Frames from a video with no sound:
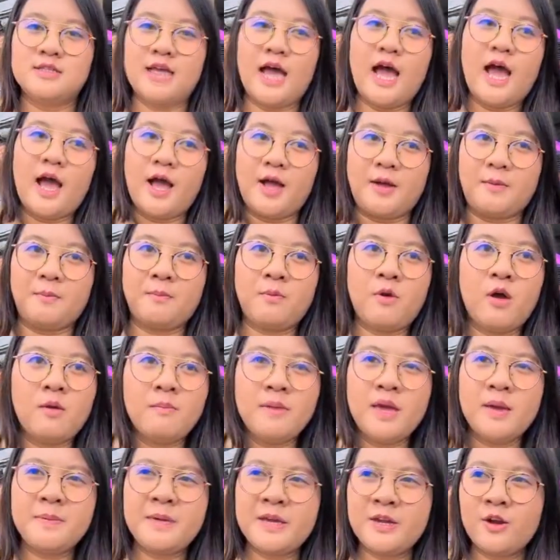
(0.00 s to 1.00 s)
จากพ่อ
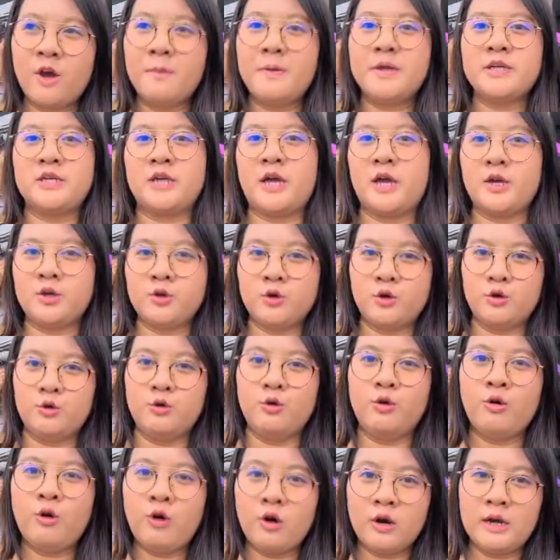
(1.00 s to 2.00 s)
แม่พี่น้องประชาชน
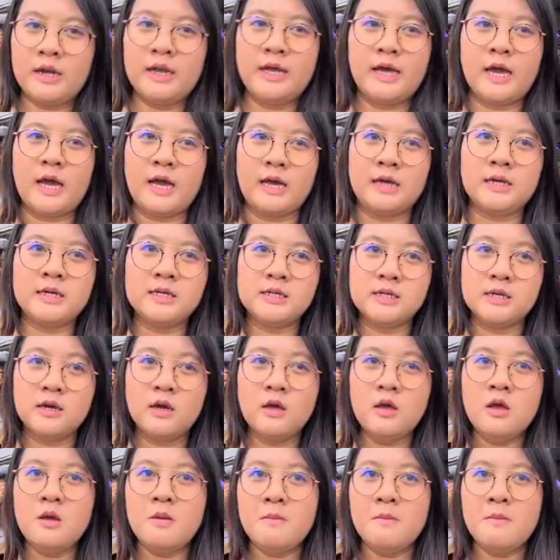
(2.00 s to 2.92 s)
ทุกคนเลยค่ะคือ